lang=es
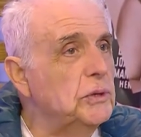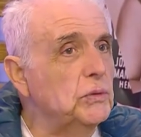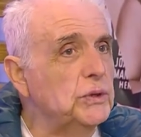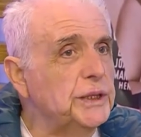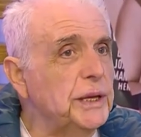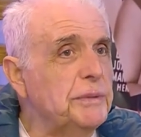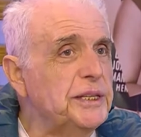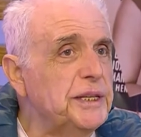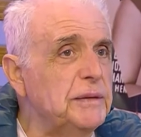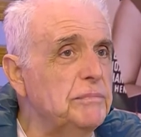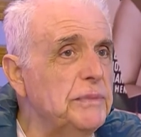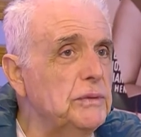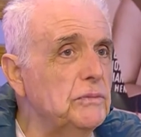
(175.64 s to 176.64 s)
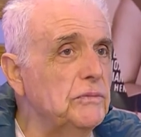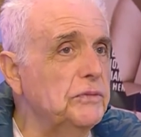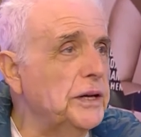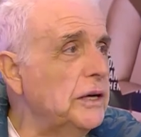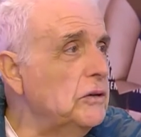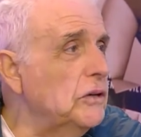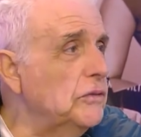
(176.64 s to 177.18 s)
me Gusta, meterme en un
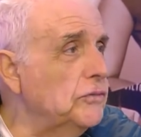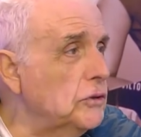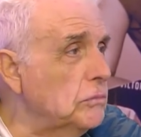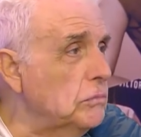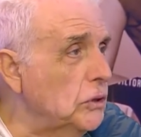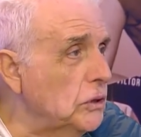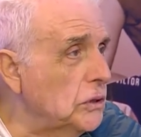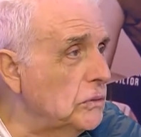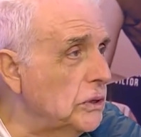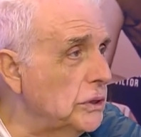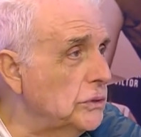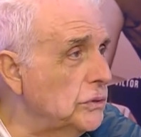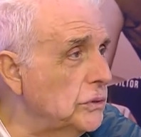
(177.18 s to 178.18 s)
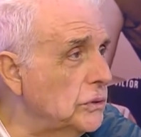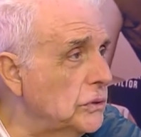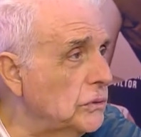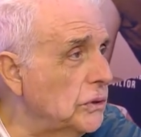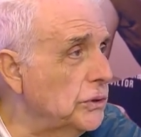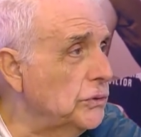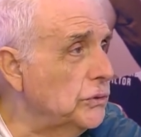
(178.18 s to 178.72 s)
frasco de formol cuando,
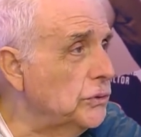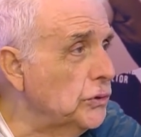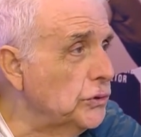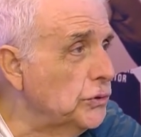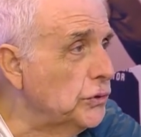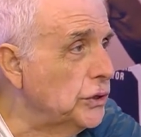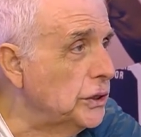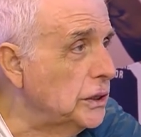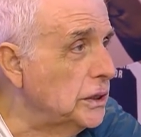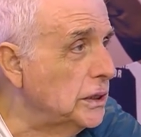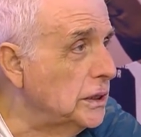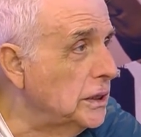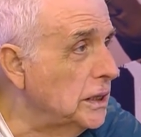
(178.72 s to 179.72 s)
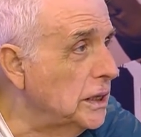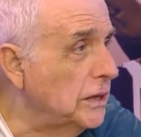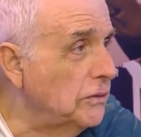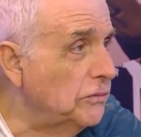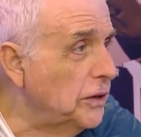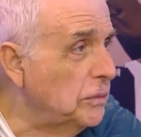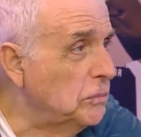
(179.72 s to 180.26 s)
cuando no estoy
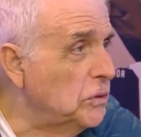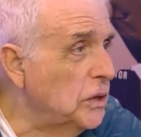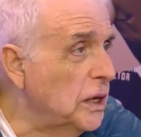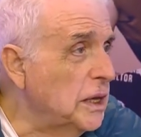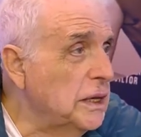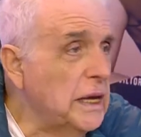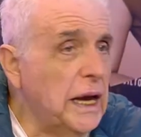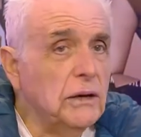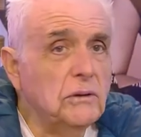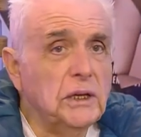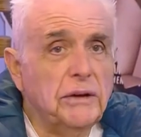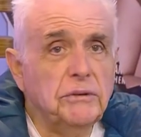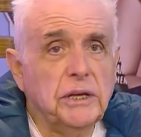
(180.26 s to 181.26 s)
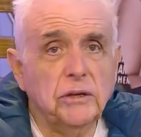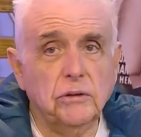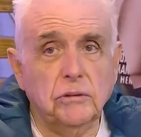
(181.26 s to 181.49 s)
enfermo. Hago la vida